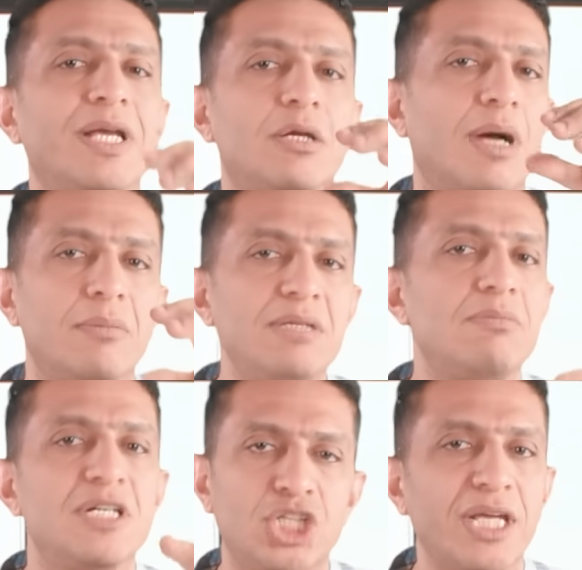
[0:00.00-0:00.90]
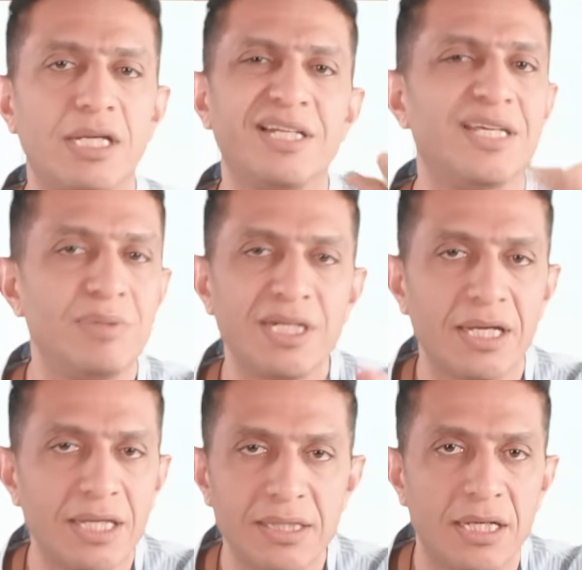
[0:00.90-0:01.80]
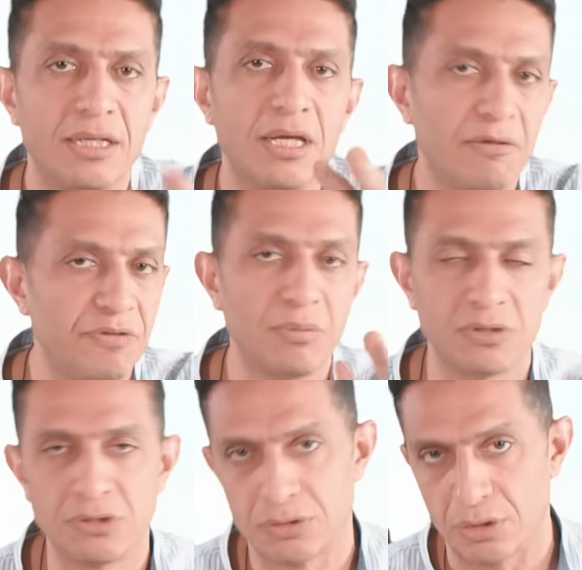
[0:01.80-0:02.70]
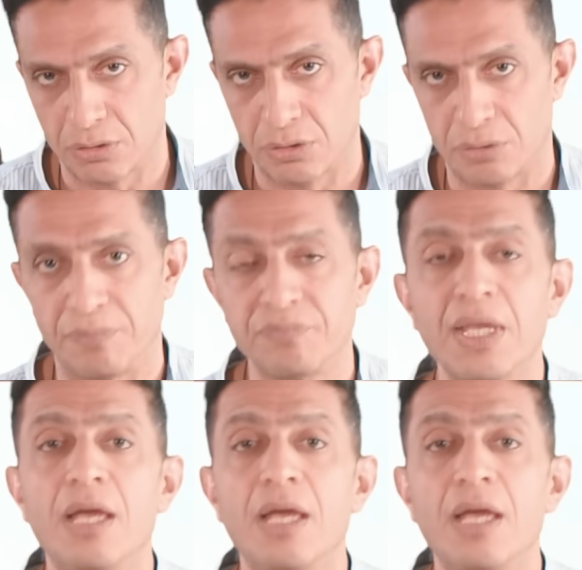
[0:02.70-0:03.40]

كانوا عاملين مشاكل كبيره جدا في منطقه القرم